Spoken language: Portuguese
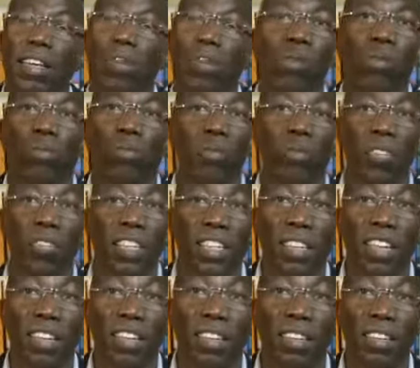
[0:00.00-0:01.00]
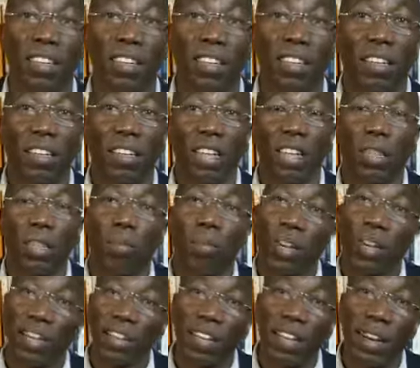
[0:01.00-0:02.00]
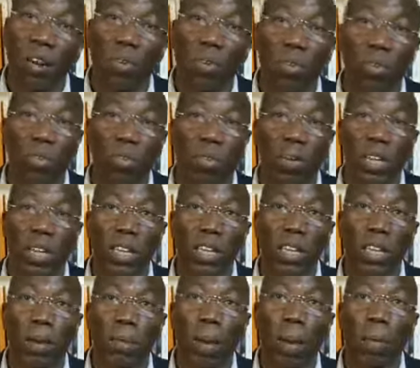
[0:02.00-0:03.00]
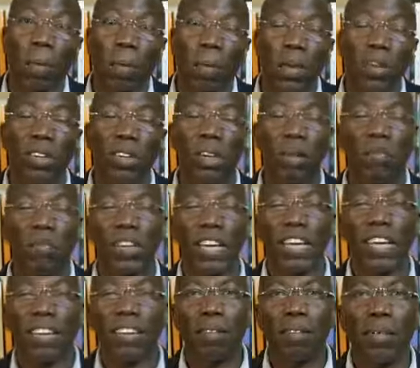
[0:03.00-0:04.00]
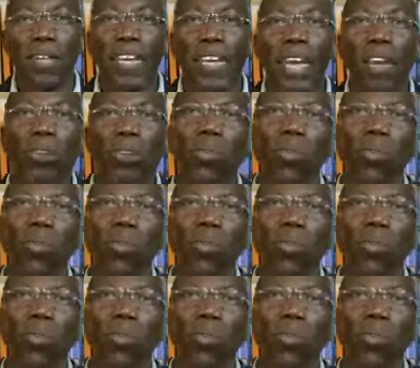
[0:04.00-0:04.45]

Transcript: minha ponto de vista. Guinte porque está de acordo comigo, mas pelo menos ela fica a saber o que é que